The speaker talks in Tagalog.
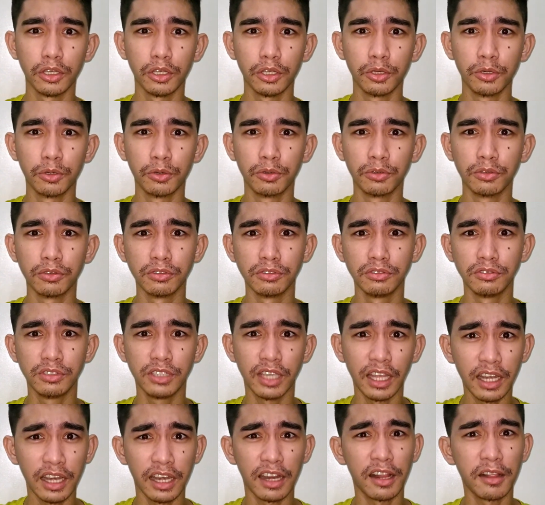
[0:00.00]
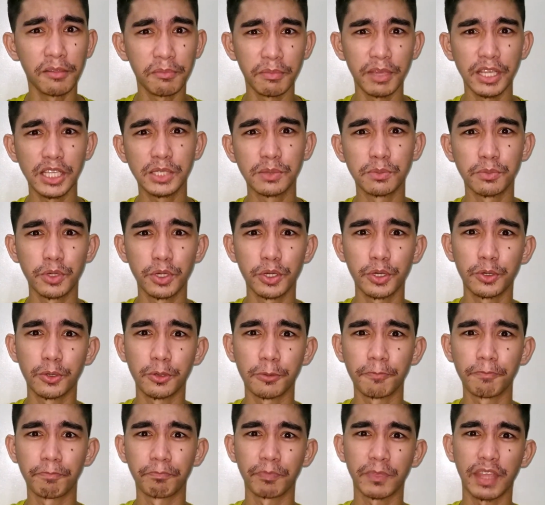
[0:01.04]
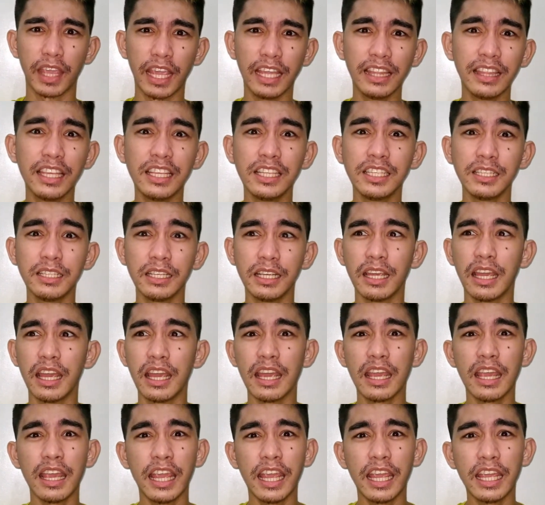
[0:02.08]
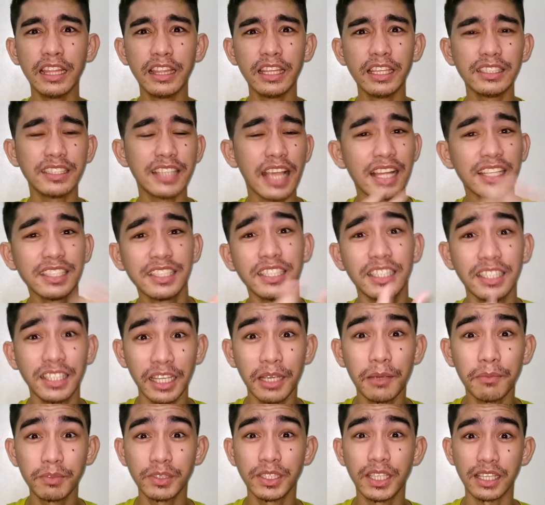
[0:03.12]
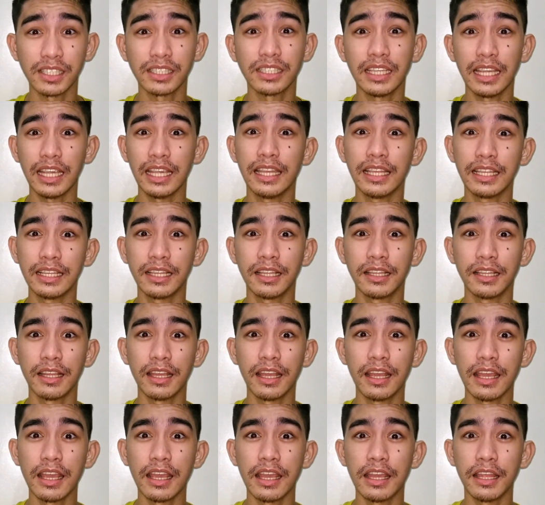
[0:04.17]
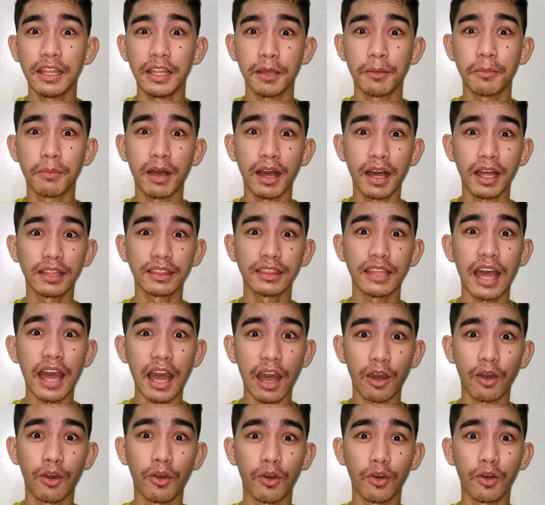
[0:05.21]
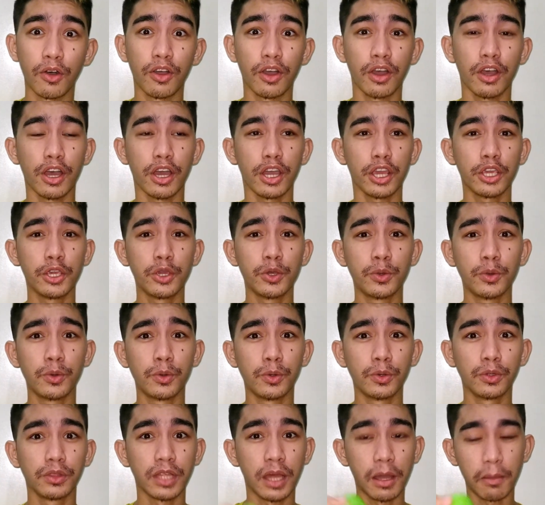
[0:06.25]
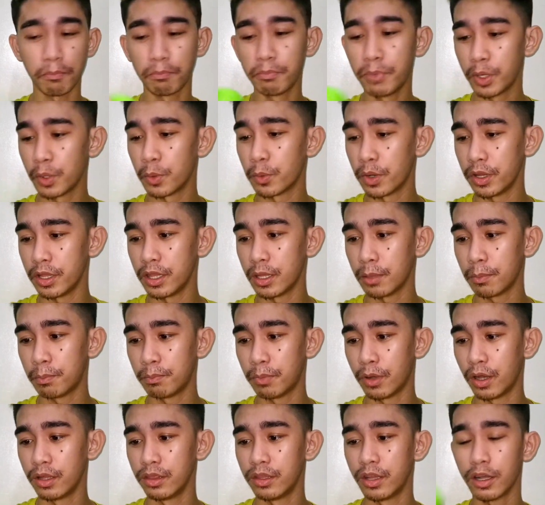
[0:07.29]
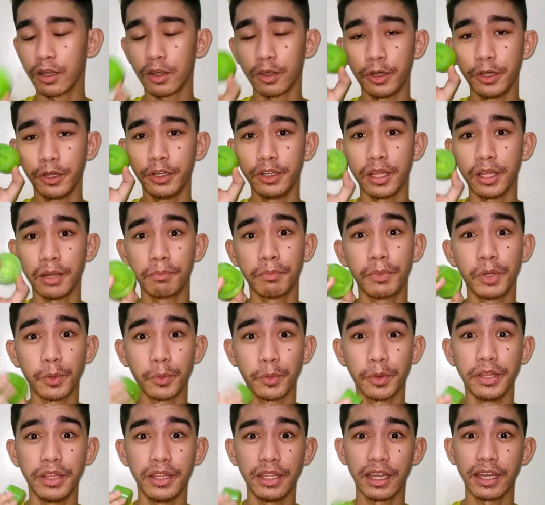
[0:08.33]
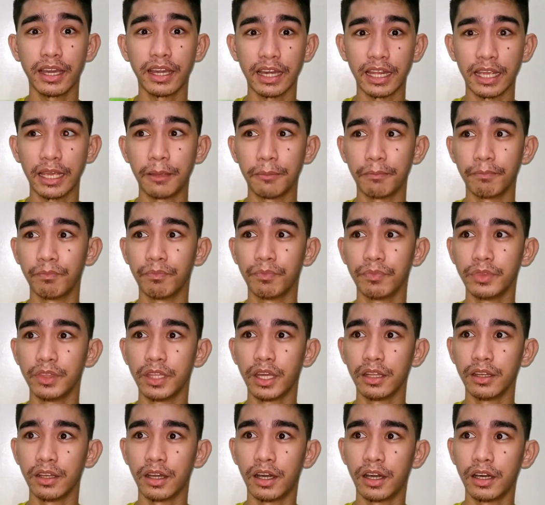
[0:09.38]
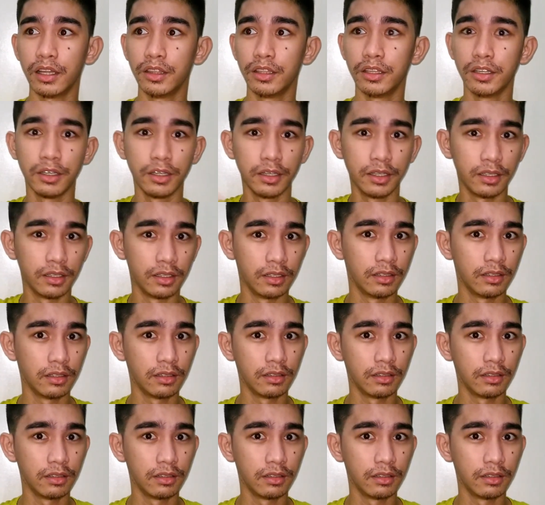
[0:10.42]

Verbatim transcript: yung general mismo yung hindi hindi sensitive sa skin ng mga tao yung number one na product or number one na thing than other